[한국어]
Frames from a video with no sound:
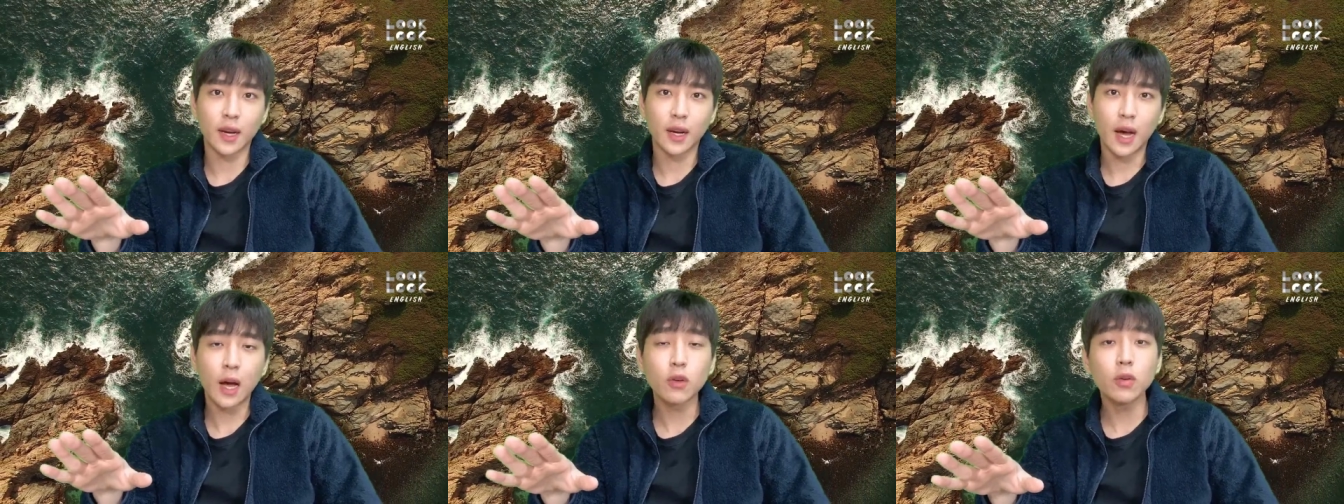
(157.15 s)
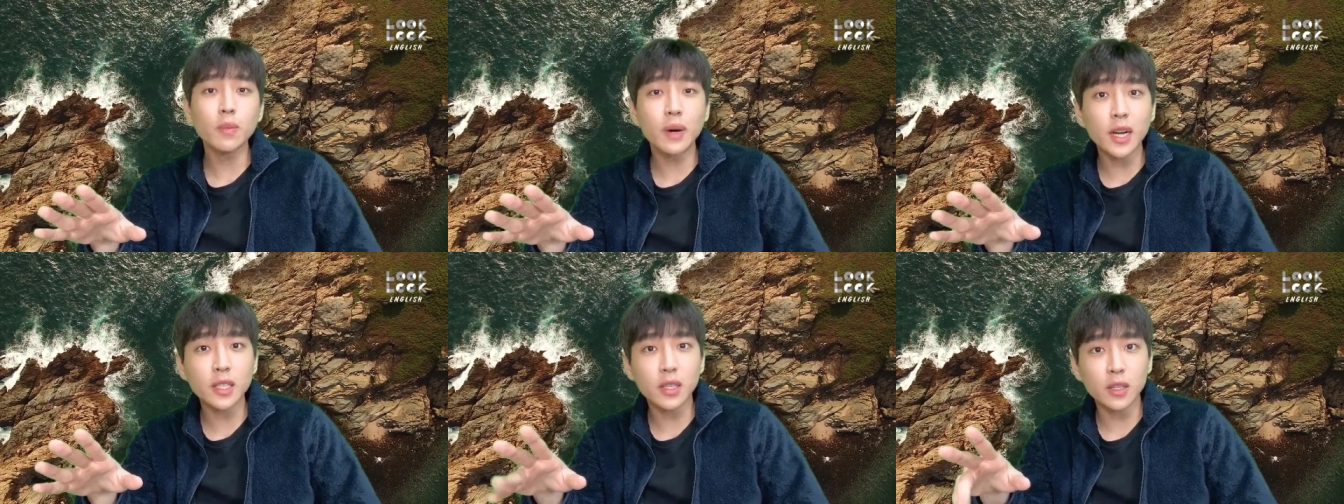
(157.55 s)

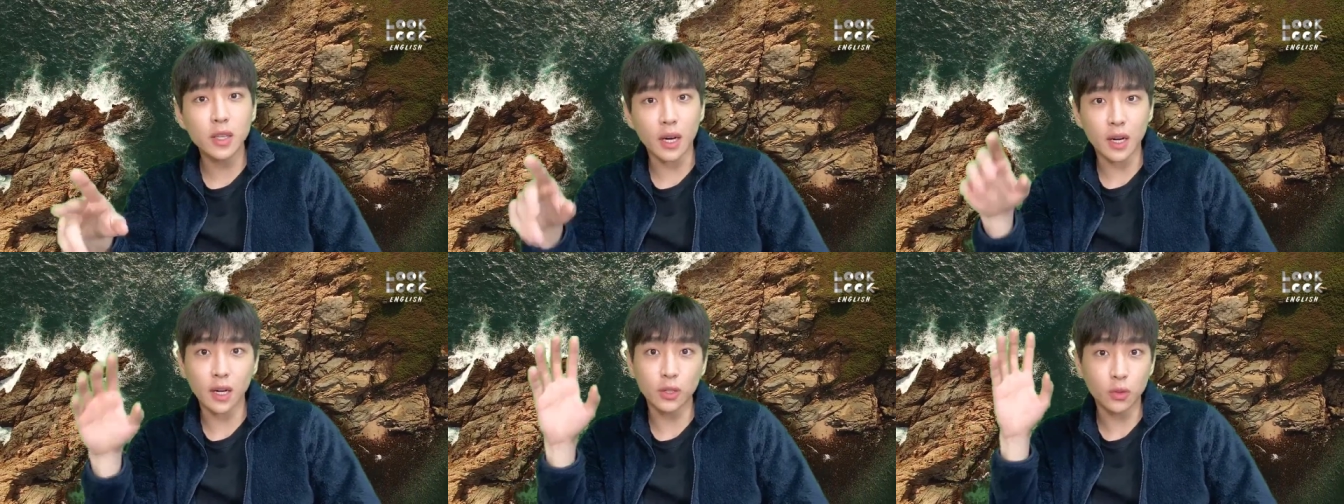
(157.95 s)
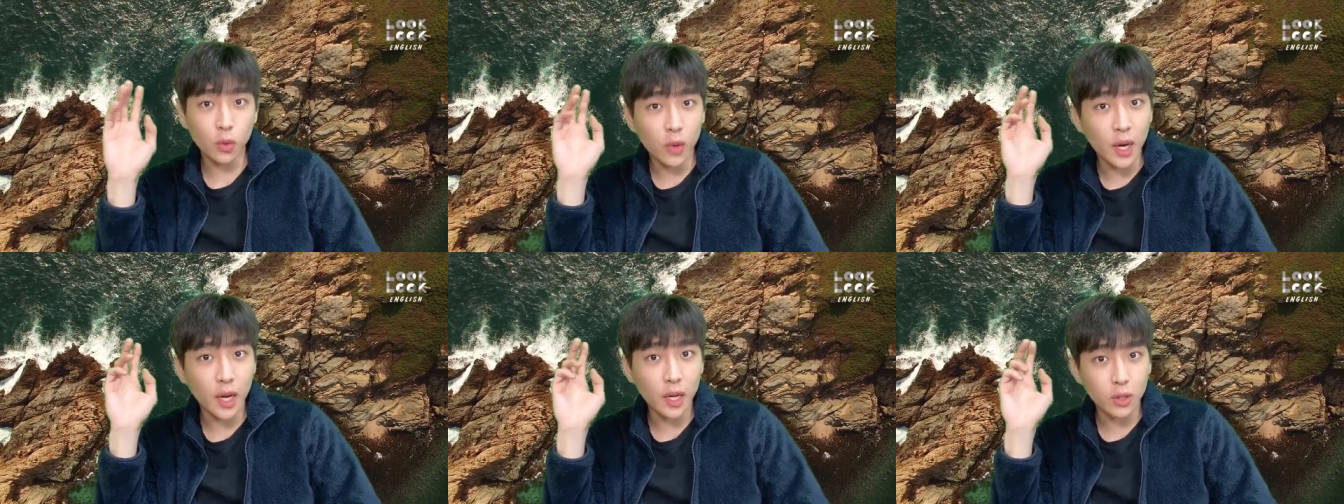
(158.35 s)
한국말에서는 약간
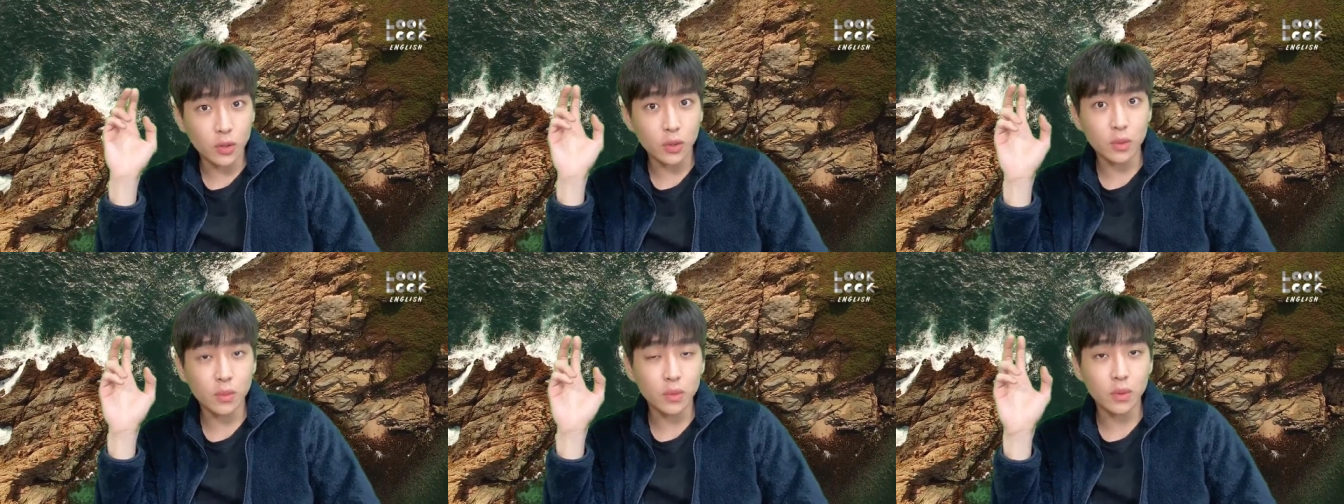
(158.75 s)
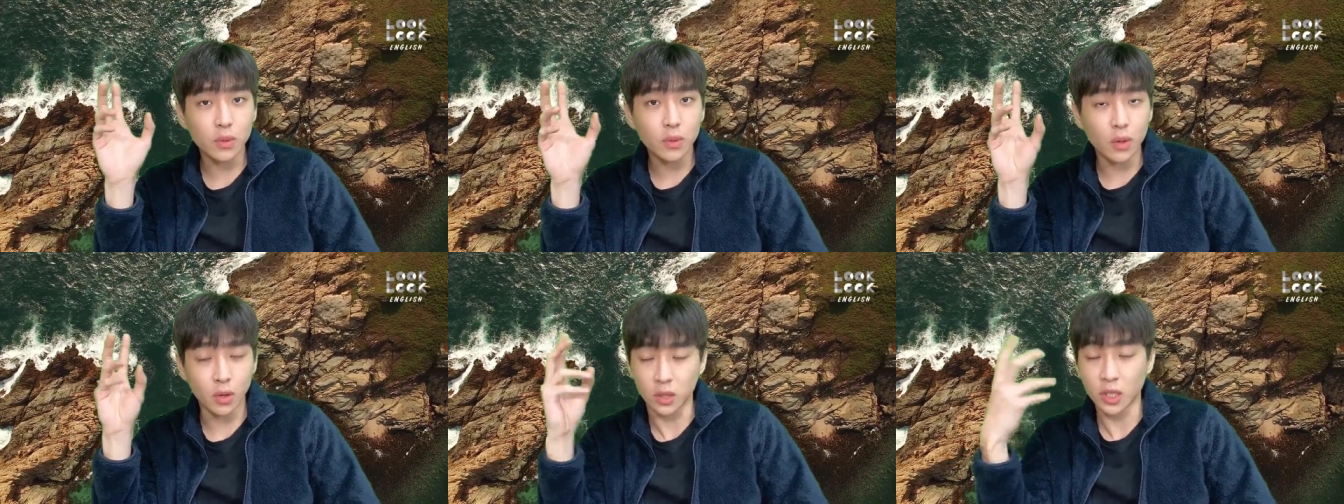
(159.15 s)
쪼가
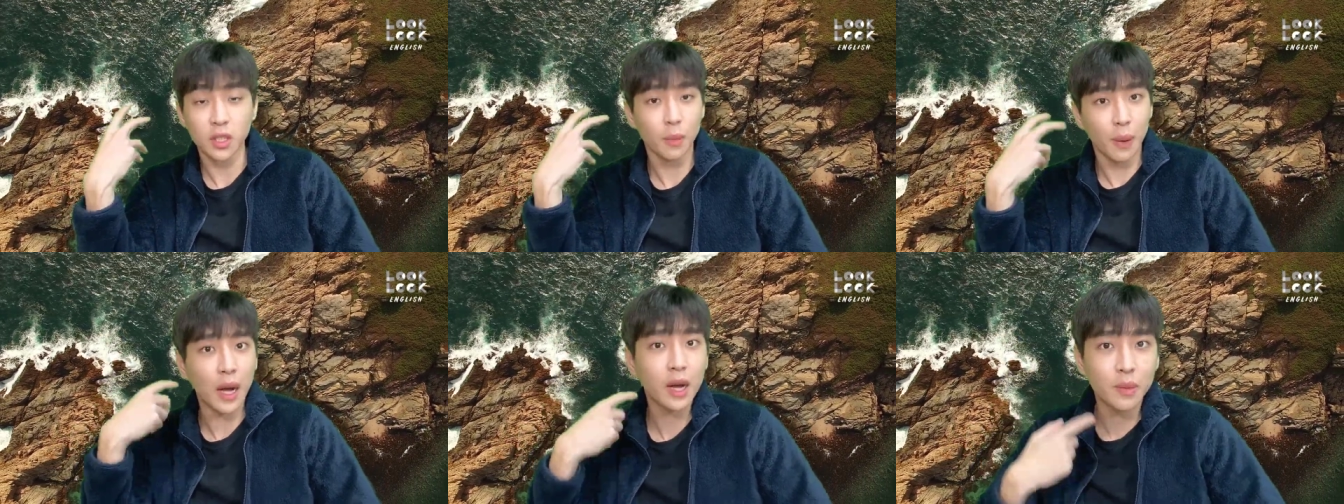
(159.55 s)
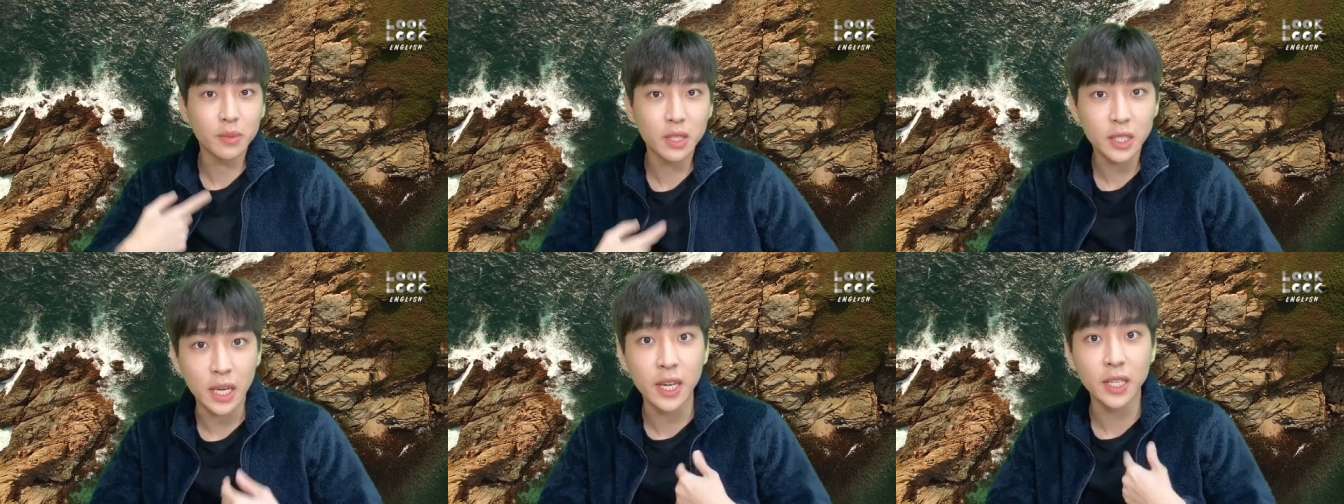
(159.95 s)
어, 지금 방금
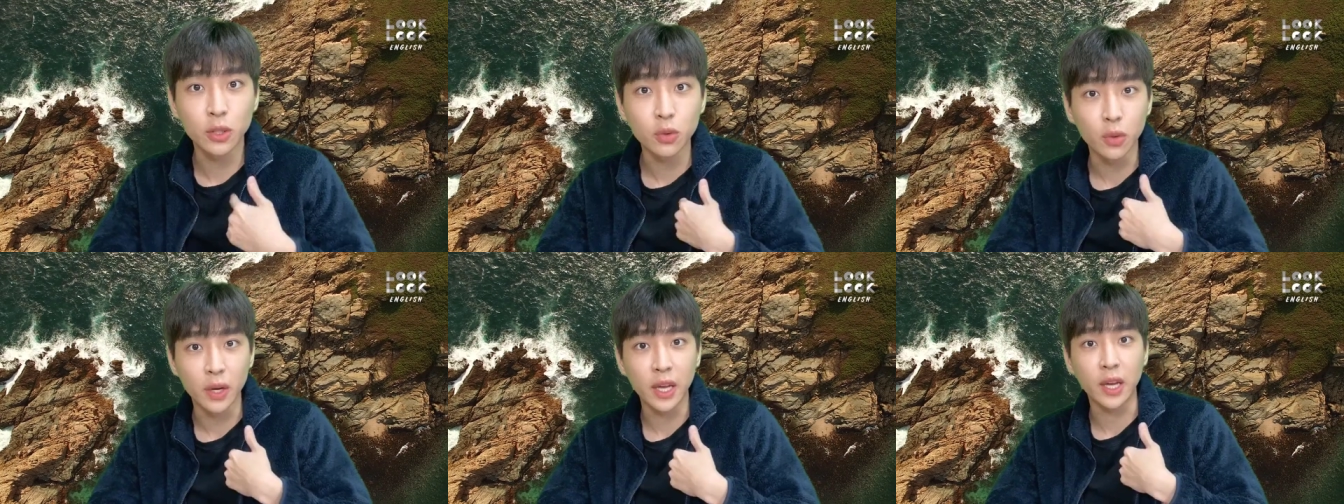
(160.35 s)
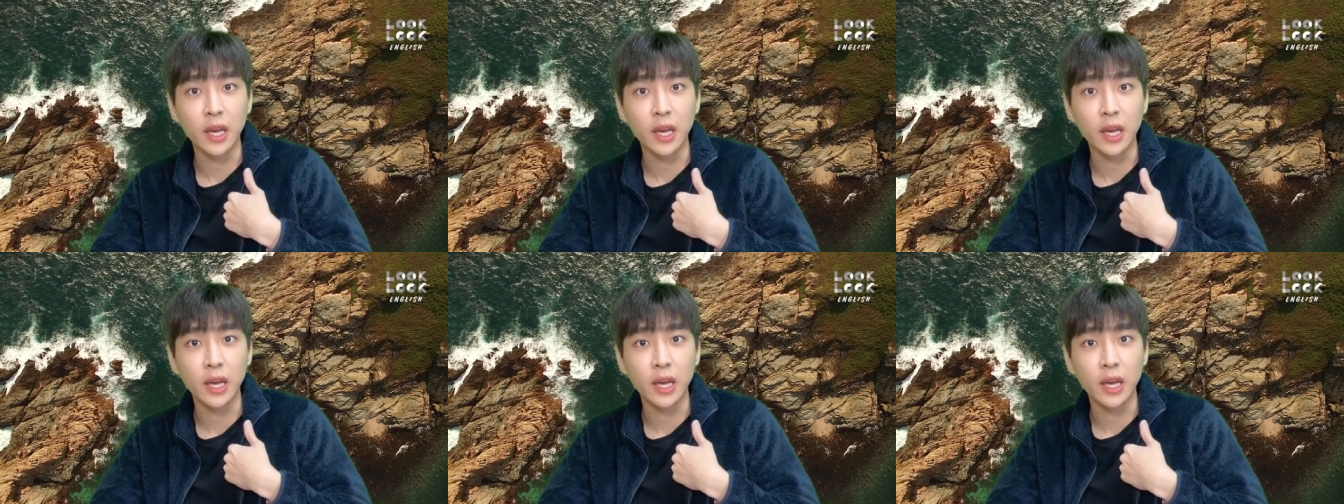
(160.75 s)
제 쪼 얘기